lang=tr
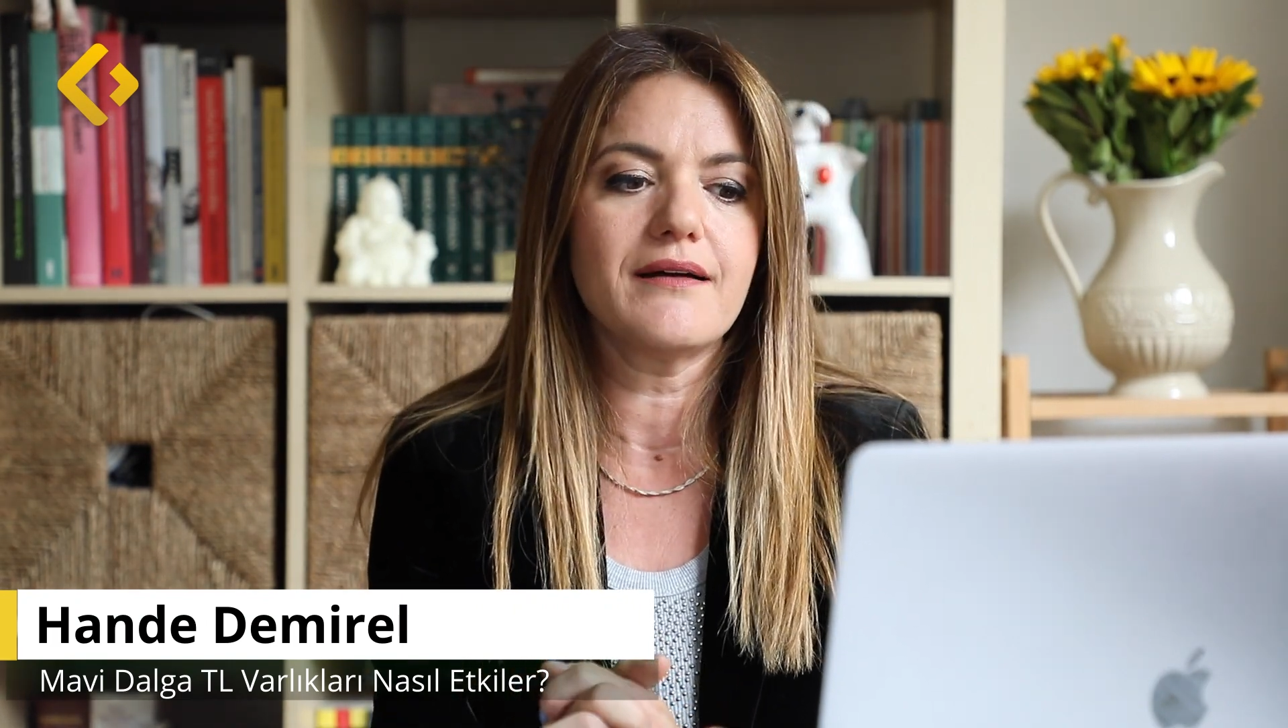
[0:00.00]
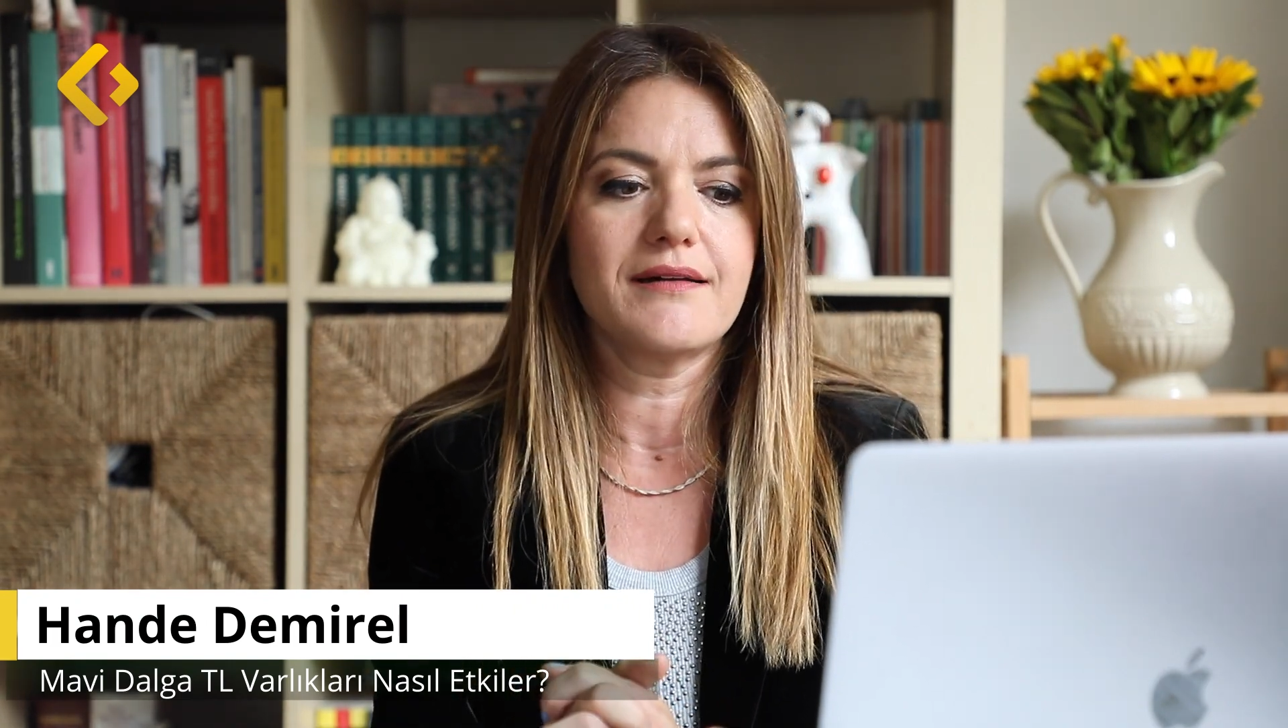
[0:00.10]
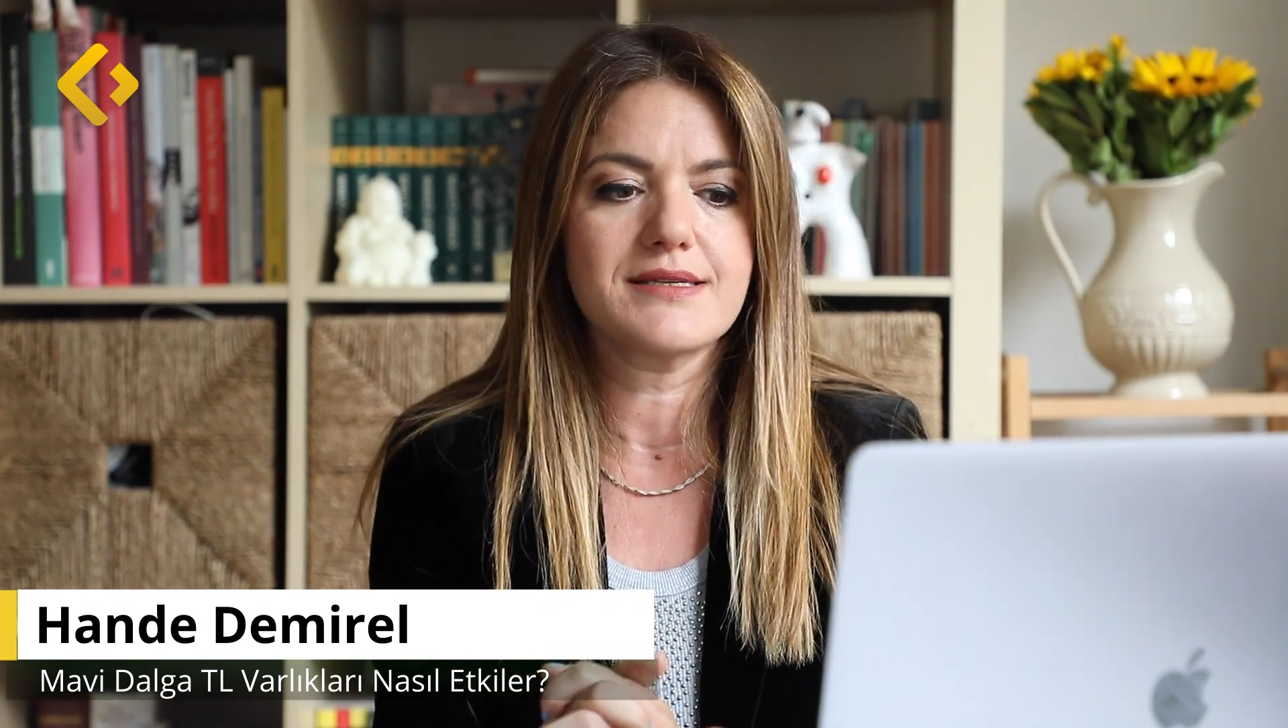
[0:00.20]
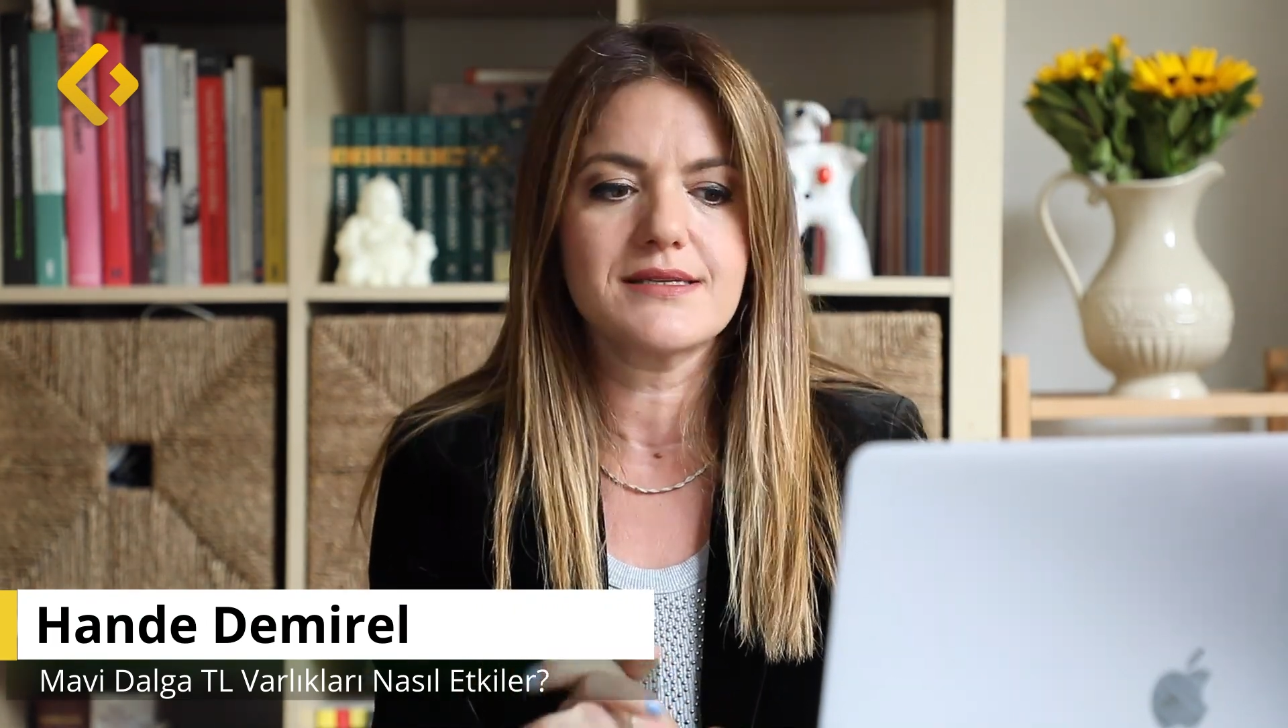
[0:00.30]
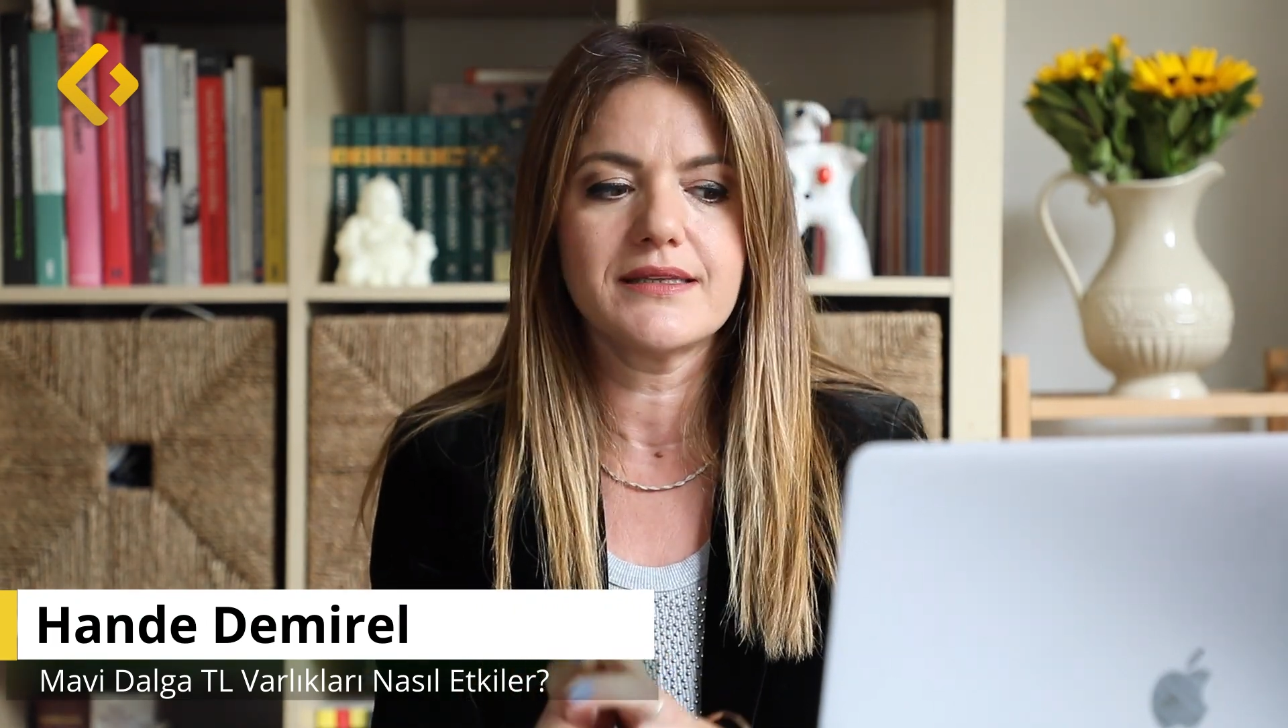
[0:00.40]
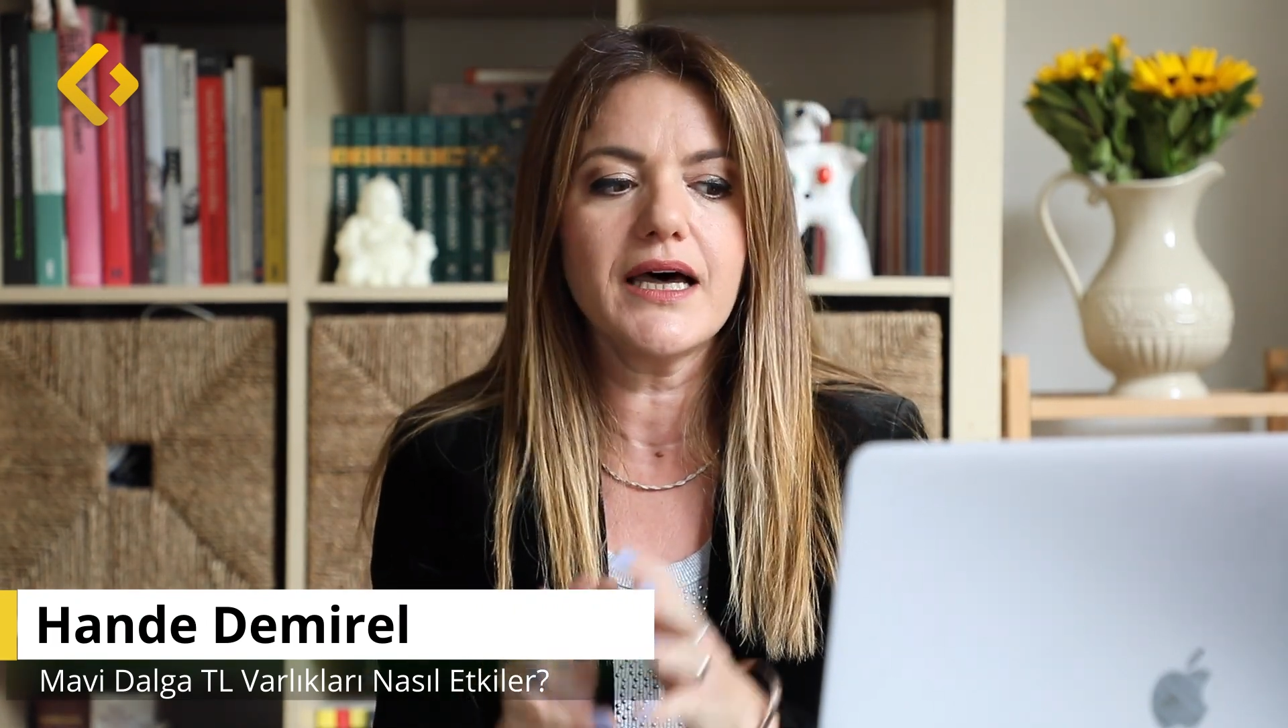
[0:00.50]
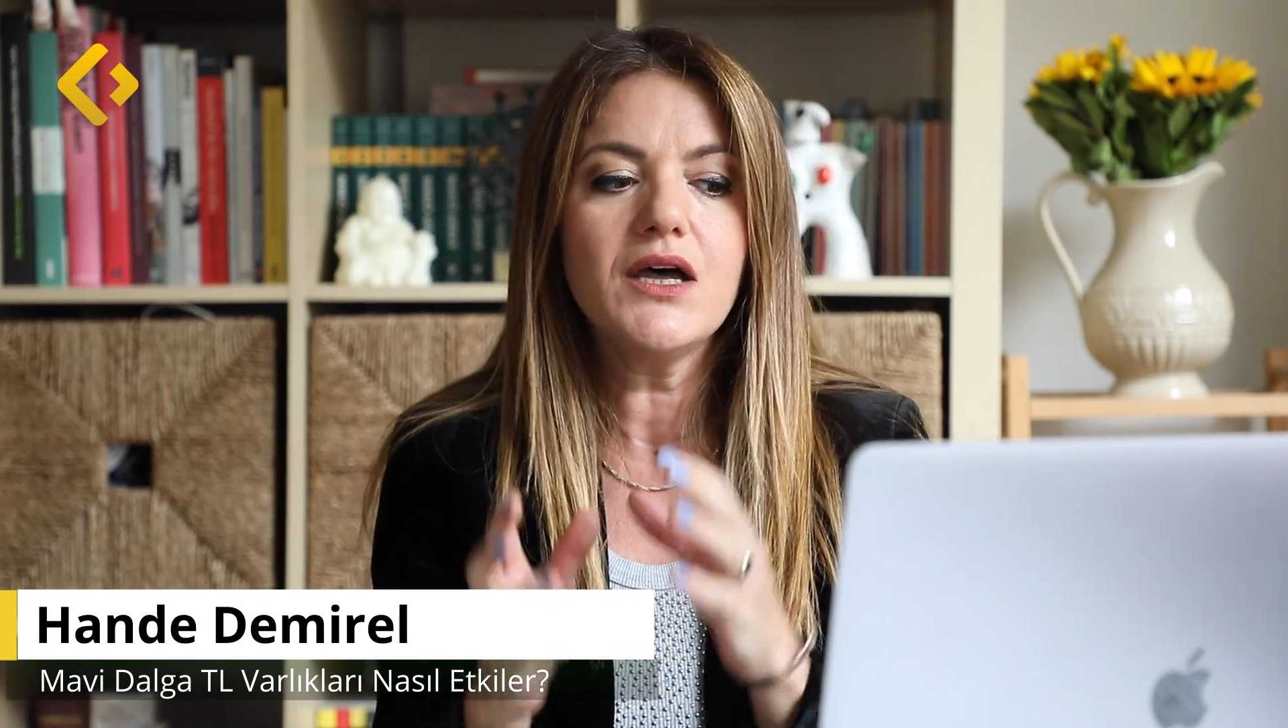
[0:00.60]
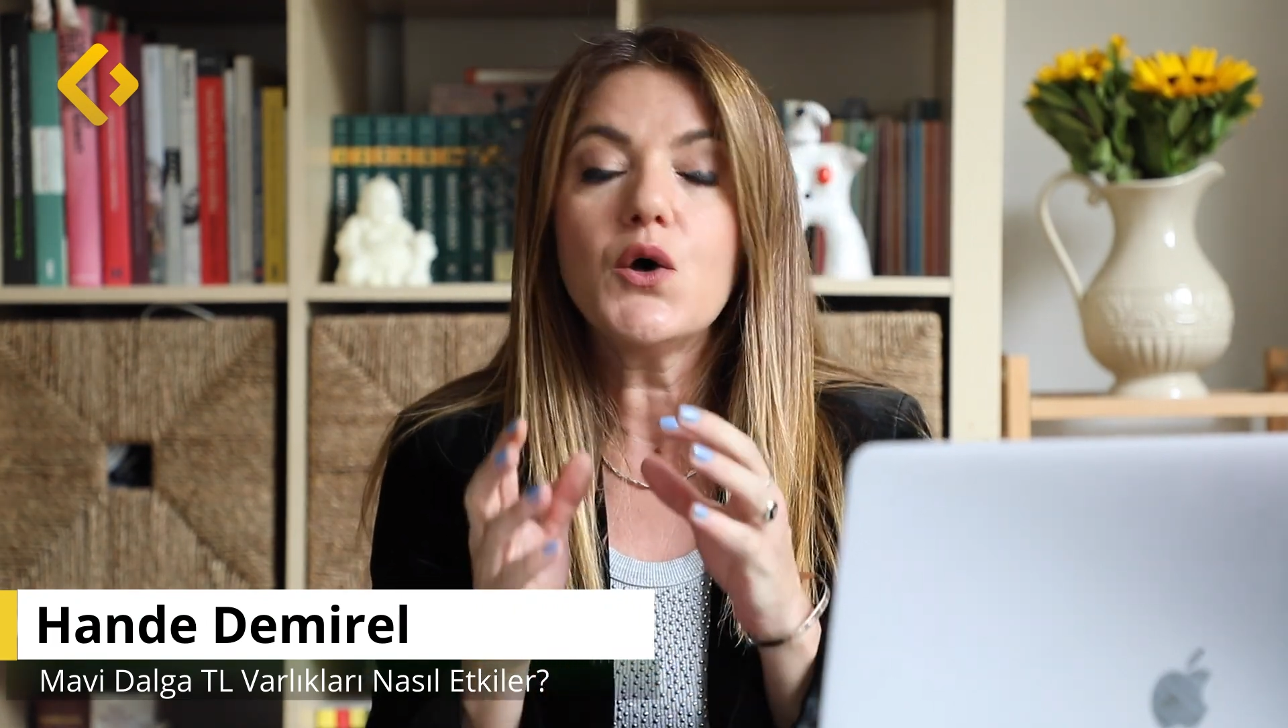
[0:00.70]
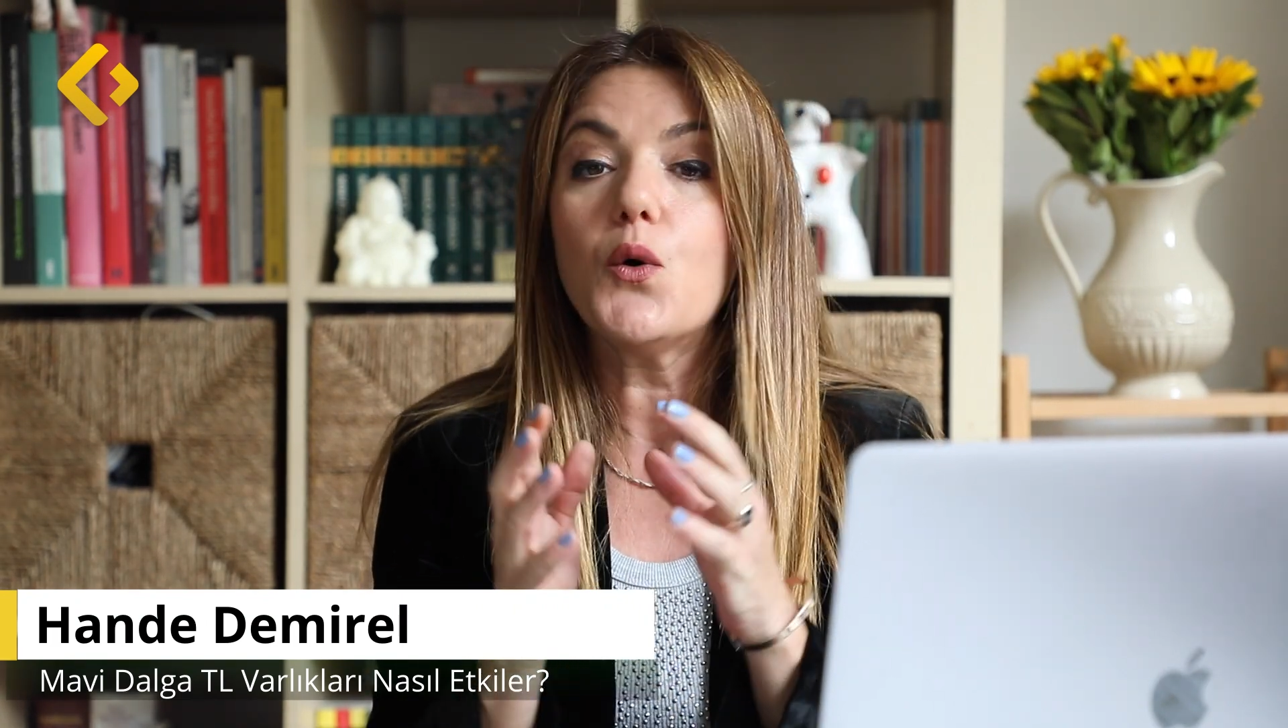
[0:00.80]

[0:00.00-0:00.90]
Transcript: arasında